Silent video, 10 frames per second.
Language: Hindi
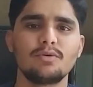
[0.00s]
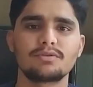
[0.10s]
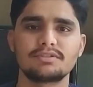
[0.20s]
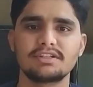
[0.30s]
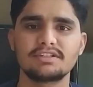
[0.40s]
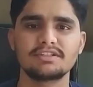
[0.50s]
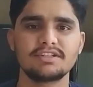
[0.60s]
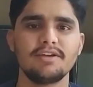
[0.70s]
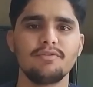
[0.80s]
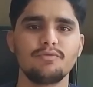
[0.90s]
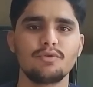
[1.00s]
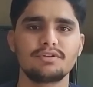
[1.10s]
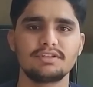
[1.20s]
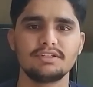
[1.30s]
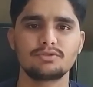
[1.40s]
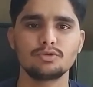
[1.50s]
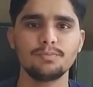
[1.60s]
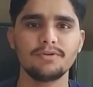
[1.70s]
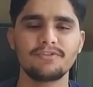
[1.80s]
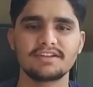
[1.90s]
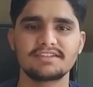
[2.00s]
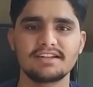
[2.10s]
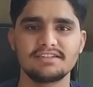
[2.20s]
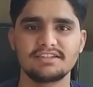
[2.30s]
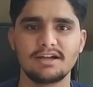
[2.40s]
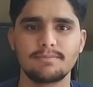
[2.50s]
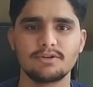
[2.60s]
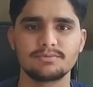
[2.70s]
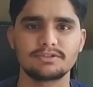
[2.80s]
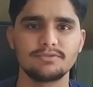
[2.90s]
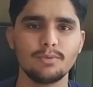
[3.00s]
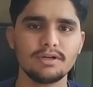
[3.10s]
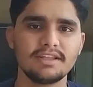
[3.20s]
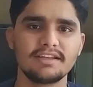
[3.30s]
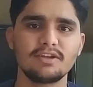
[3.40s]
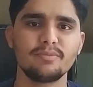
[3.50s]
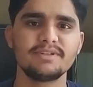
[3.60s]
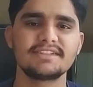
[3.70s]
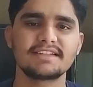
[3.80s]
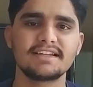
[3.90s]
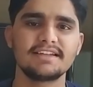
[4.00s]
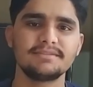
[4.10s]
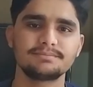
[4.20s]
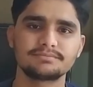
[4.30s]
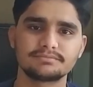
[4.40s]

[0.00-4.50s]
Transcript: और 67 वोट की सुपर फास्ट चार्जिंग का आपको इसमें सपोर्ट देखने को मिल जाता है